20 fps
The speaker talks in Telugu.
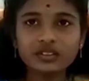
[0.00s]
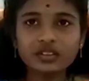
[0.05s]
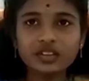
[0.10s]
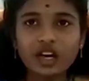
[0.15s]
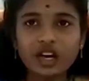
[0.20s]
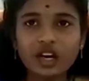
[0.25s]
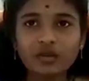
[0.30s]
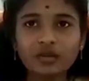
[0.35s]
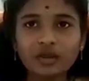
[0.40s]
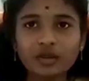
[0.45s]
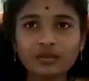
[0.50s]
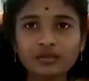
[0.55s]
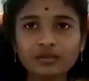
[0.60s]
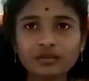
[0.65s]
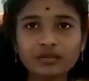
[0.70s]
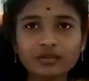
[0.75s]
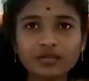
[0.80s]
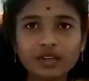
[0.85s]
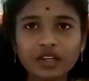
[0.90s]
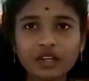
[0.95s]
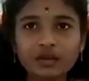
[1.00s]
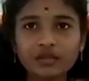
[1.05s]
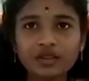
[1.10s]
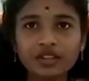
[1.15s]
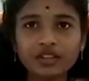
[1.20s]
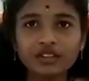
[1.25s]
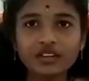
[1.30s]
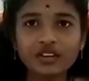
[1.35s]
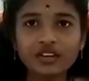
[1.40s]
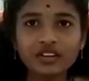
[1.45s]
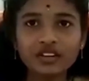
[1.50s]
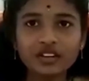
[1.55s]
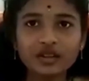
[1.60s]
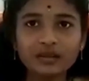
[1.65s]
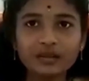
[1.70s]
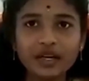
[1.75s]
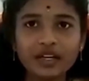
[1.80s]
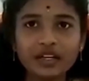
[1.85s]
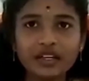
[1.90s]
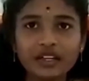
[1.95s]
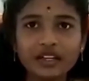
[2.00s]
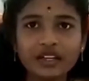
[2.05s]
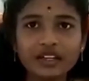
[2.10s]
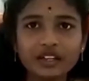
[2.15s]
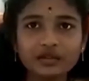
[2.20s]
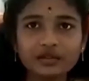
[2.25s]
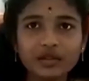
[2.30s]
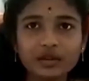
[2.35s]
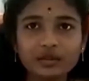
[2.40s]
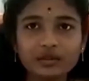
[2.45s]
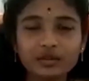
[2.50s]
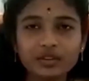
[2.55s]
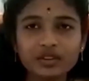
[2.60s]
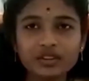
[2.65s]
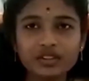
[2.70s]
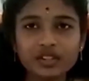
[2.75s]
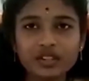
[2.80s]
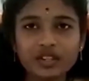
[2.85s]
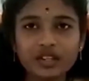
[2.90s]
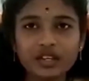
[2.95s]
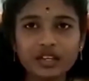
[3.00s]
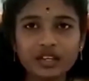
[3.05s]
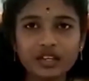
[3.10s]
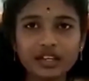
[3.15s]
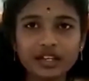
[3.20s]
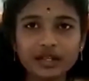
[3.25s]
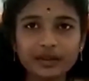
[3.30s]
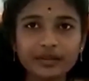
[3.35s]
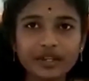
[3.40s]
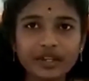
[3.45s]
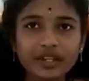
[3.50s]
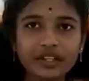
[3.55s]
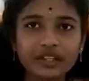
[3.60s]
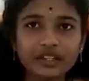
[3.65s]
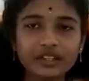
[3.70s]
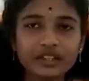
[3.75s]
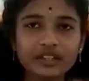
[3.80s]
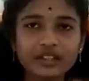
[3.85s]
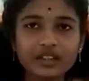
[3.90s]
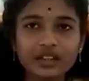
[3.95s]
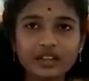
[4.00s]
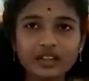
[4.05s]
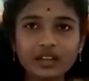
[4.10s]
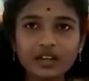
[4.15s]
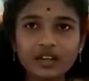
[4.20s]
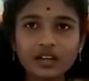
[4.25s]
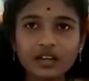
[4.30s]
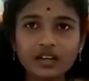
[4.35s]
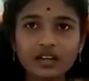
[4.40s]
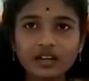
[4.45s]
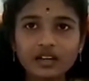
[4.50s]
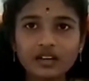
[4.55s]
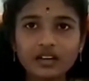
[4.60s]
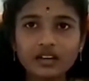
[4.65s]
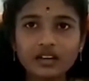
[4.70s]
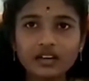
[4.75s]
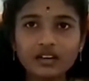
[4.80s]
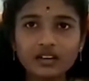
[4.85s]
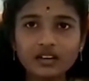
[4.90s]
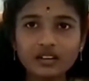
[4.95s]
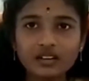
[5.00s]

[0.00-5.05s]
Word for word: రావడం సంతోషంగా ఉందని దీనివల్ల అనేక విషయాలు తెలుసుకున్నానని వర్షిక చెప్పింది